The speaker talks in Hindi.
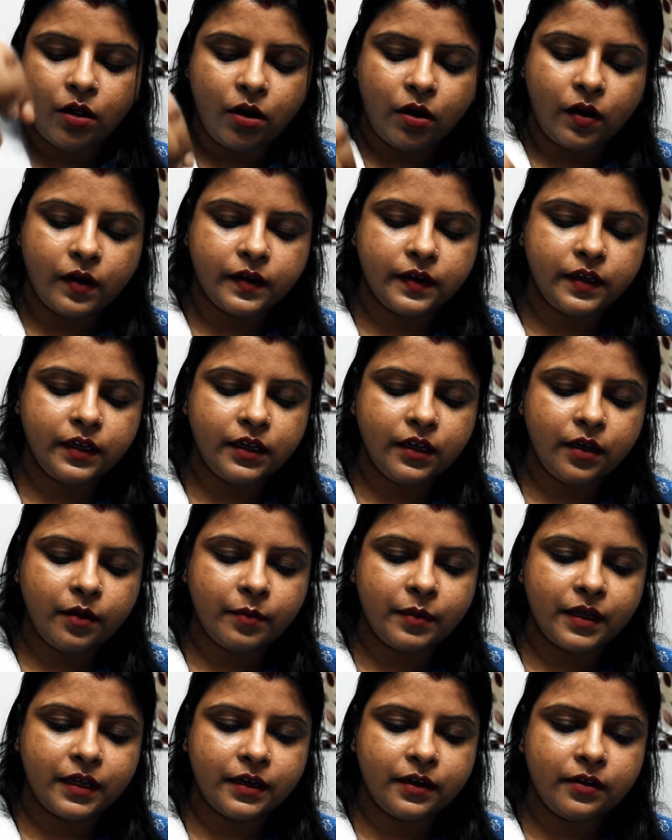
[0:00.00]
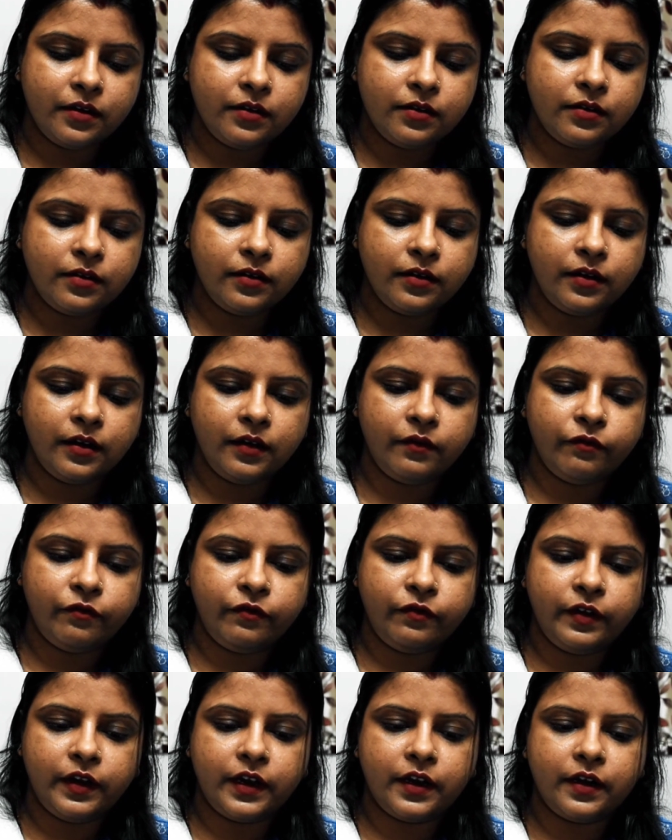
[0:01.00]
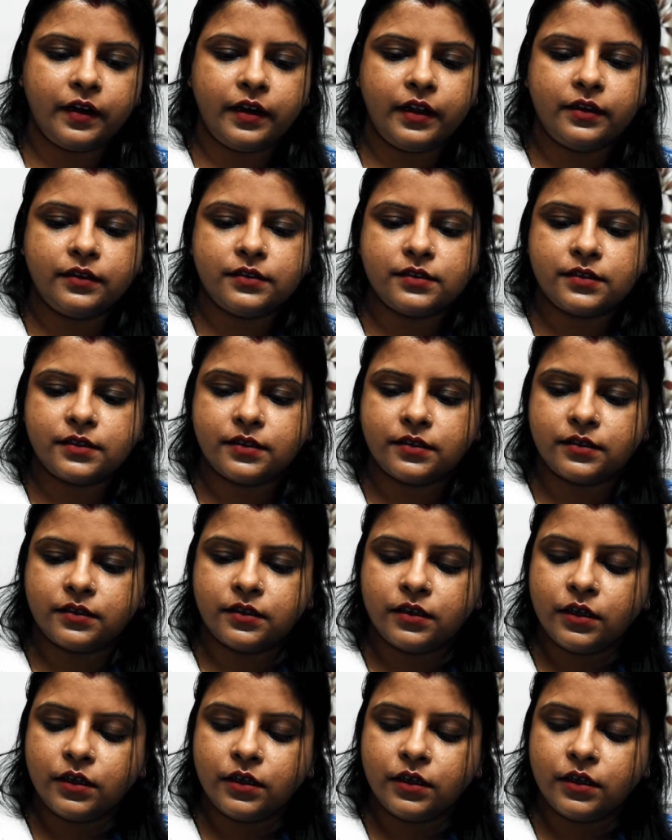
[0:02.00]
और ये हमारा फेक नेल्स है